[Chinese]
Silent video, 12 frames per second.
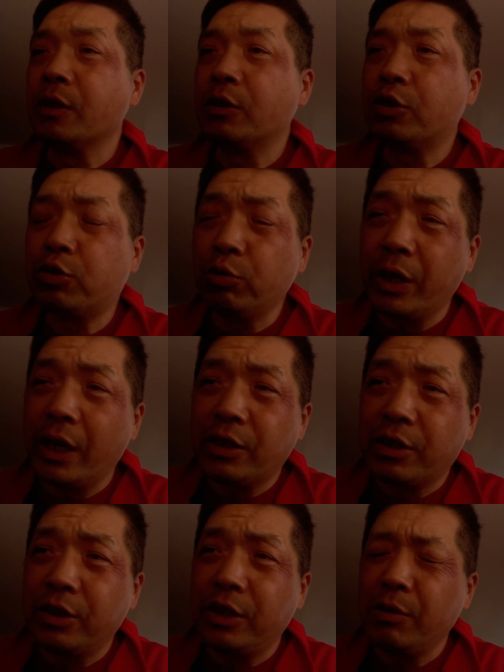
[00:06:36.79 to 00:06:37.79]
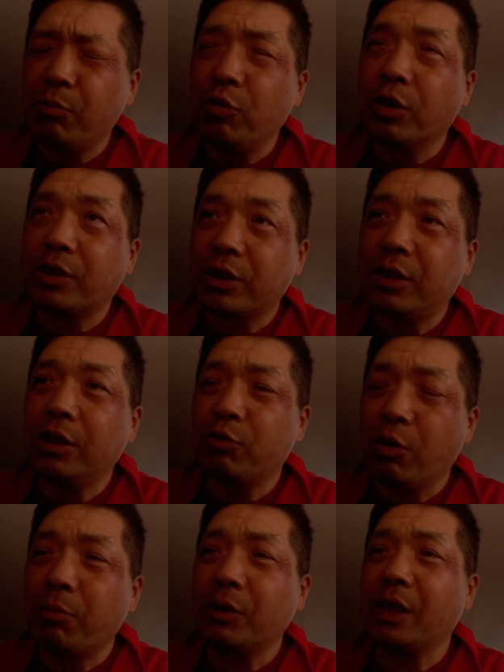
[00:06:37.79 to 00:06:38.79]
苏联时期，莫斯科
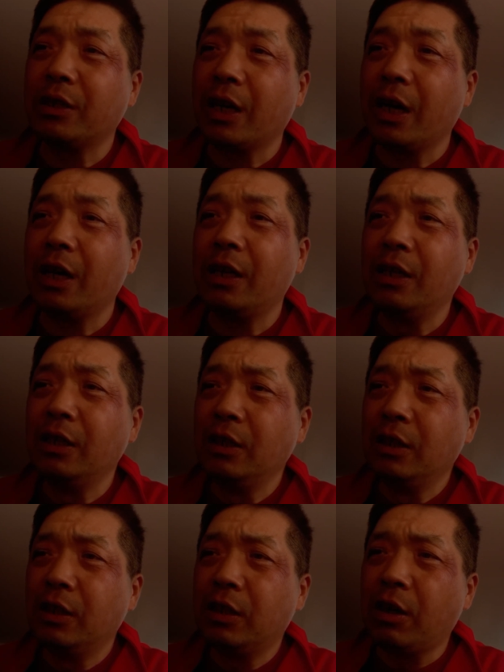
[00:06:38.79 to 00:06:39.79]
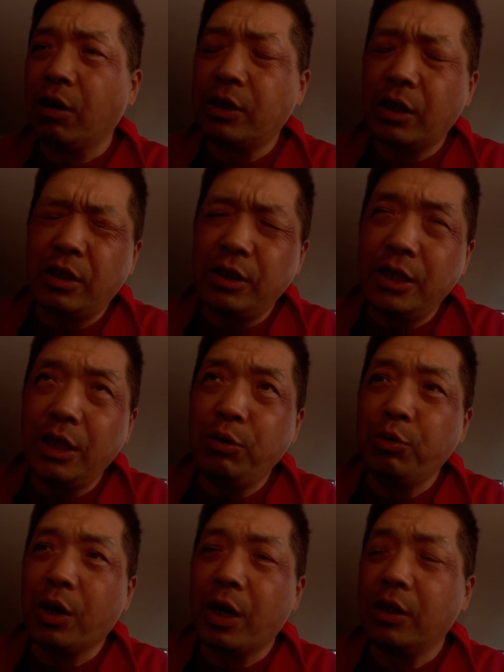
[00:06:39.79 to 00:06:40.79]
广播电台好像是英
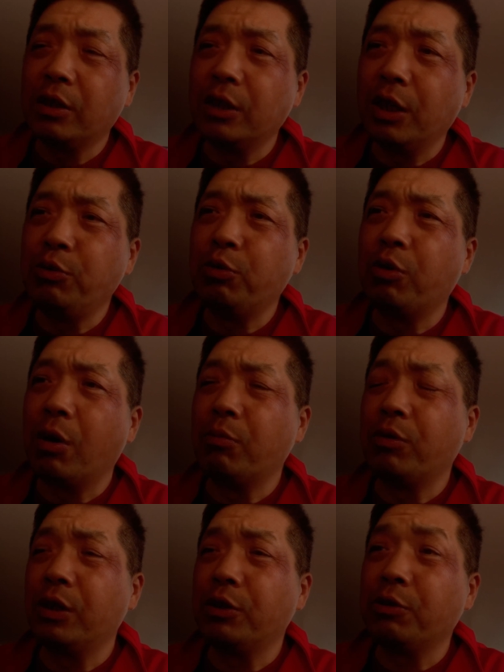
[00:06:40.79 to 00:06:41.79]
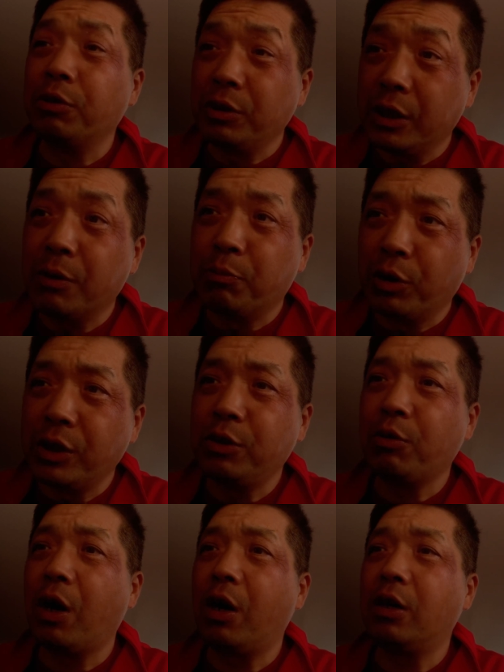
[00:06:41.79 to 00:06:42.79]
语还是俄语广播呀？就有一个播音
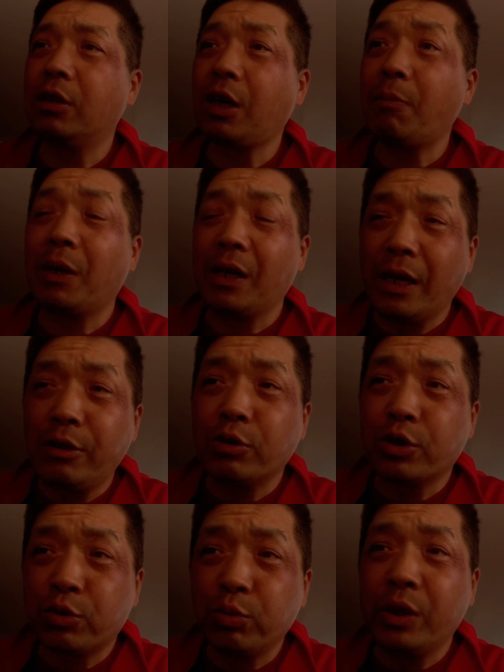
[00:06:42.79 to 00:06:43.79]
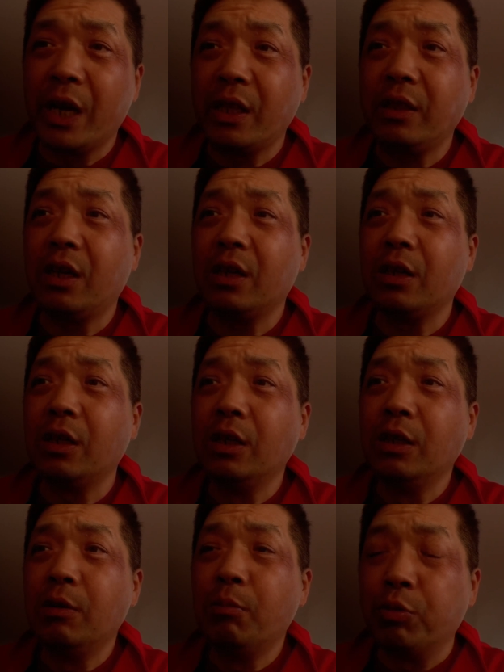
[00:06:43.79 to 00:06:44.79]
员，他本来就是苏联的
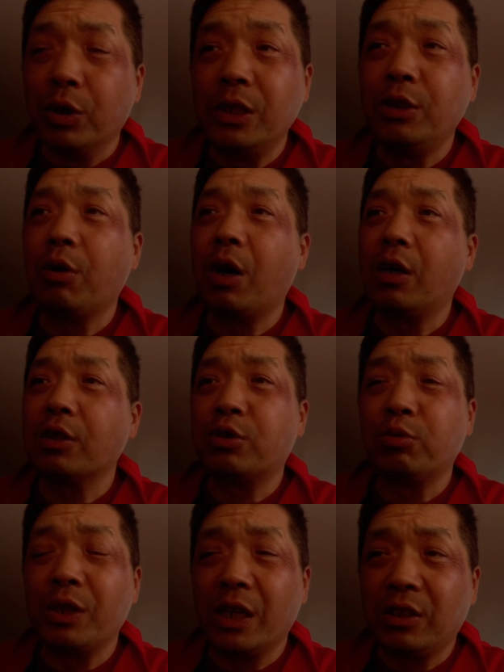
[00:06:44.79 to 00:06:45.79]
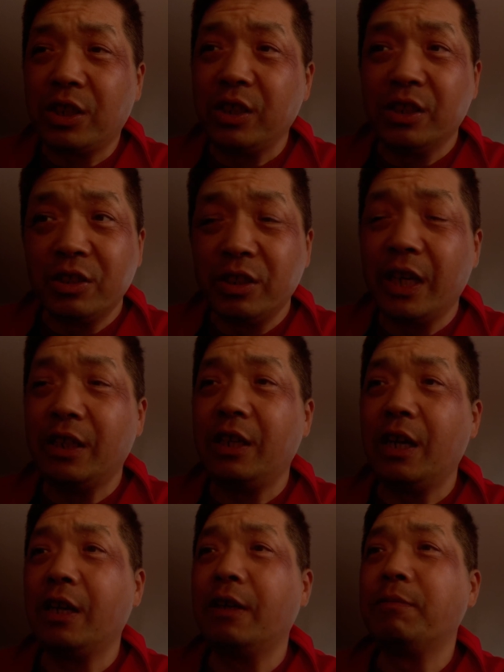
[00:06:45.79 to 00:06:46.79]
播音员，苏联体制内的
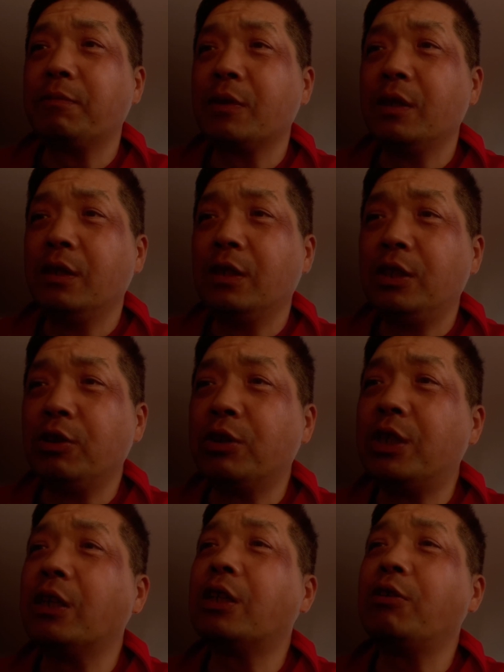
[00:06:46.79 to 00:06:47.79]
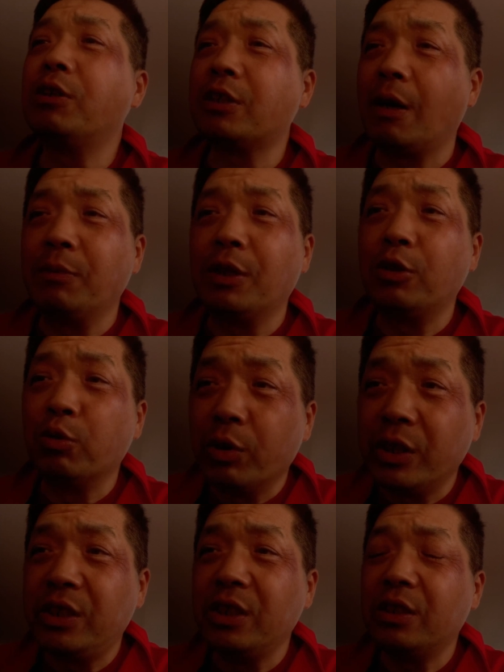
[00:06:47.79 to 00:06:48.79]
人，就相当于咱们的
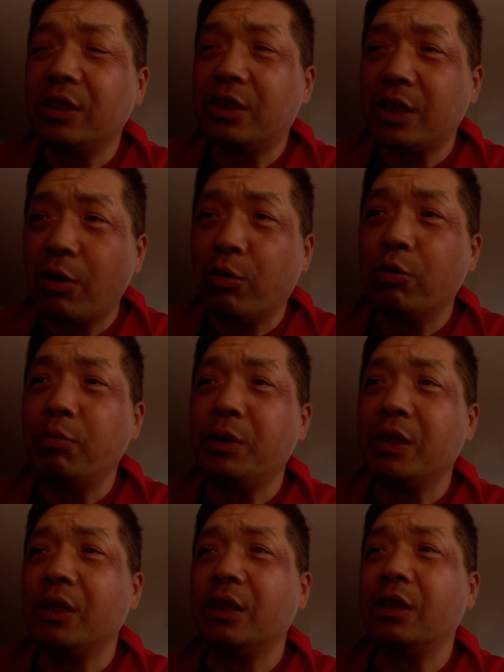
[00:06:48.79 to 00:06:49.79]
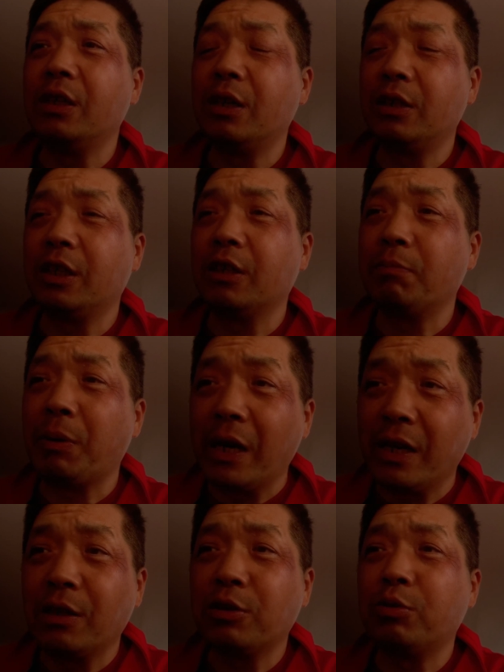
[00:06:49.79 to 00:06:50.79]
罗京、张宏民，这个白
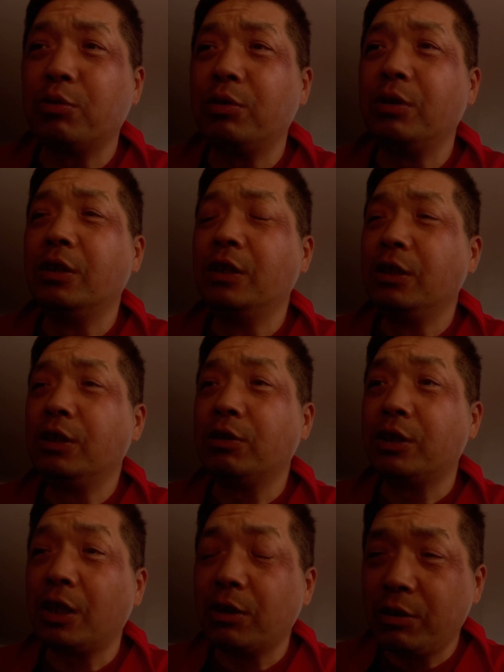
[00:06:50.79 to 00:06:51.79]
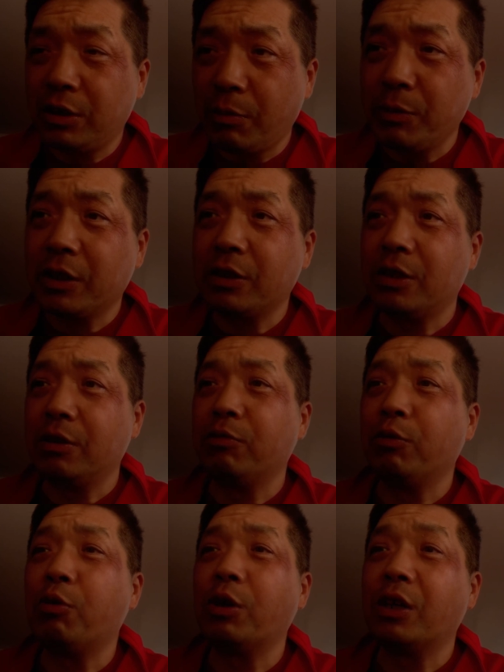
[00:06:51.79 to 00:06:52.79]
岩松，就相当于这么一个职
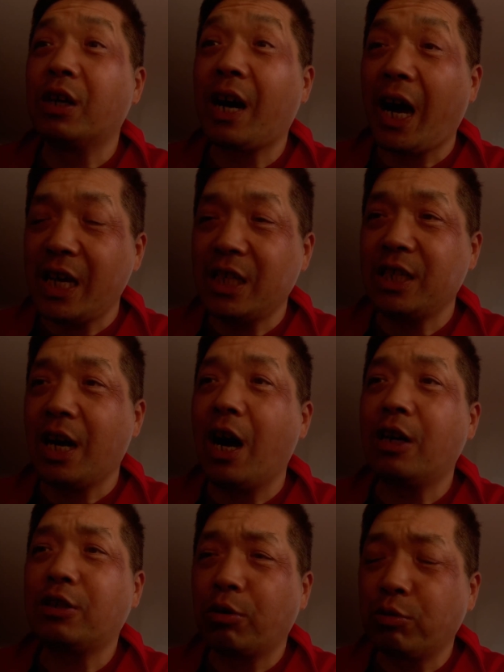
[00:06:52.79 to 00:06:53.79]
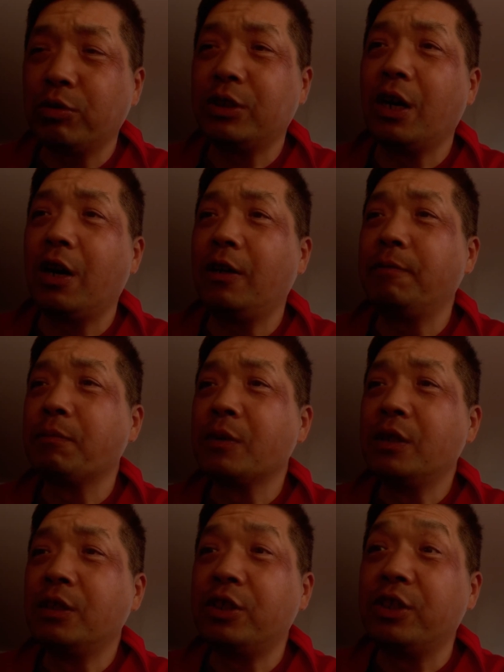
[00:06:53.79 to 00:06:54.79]
务，或者是海峡赵忠祥、
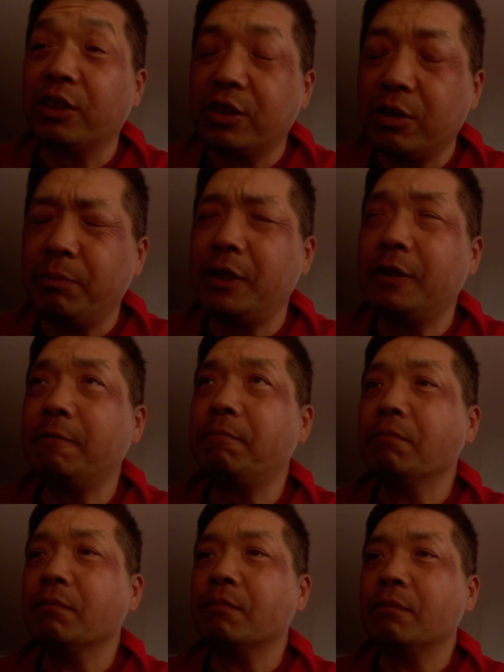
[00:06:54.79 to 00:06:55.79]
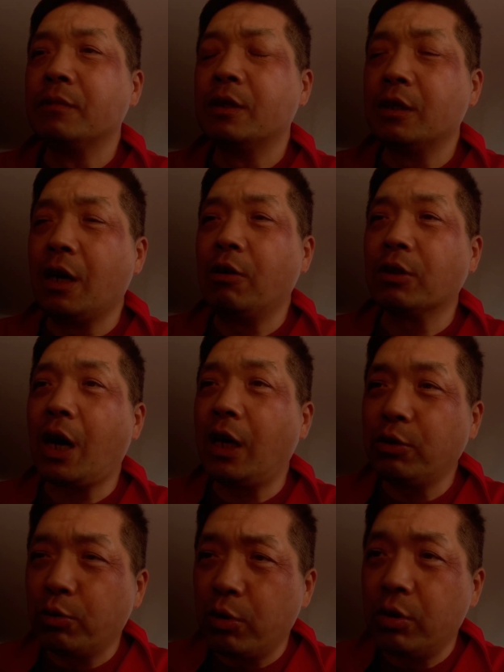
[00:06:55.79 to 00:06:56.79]
邢志斌，然后他
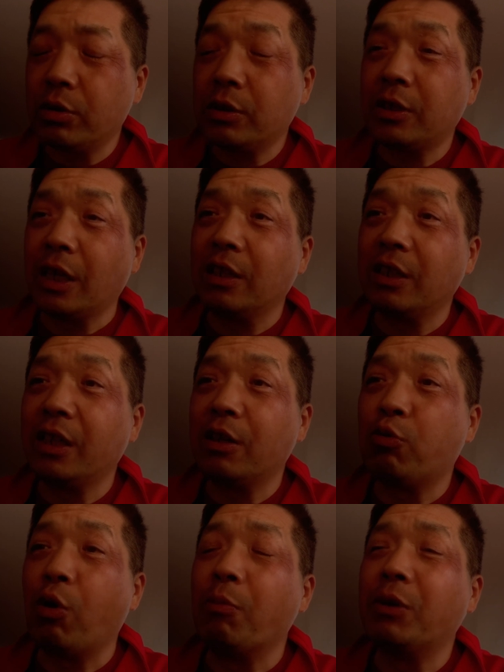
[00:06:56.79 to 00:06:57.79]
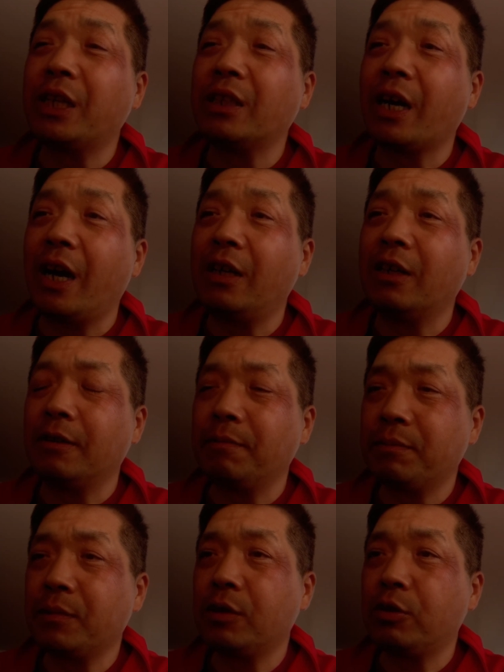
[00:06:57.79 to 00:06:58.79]
就在那个广播电台
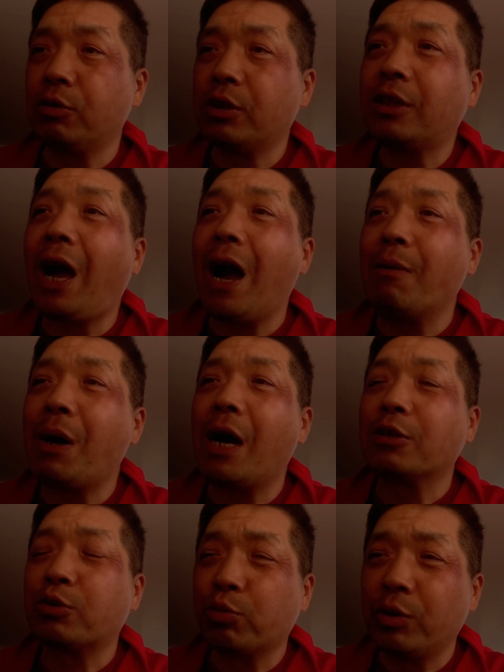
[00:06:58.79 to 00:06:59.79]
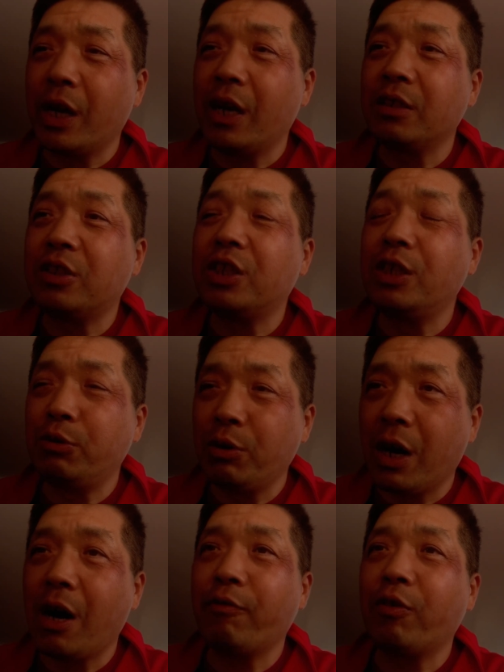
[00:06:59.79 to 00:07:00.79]
上。就大骂苏联侵略
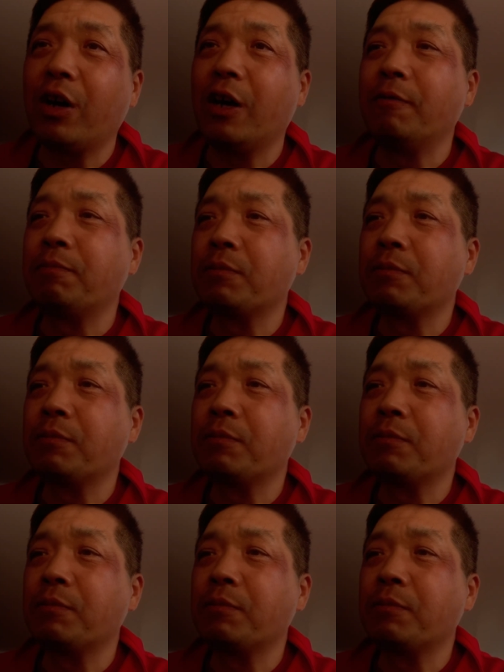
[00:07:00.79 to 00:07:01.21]
阿富汗，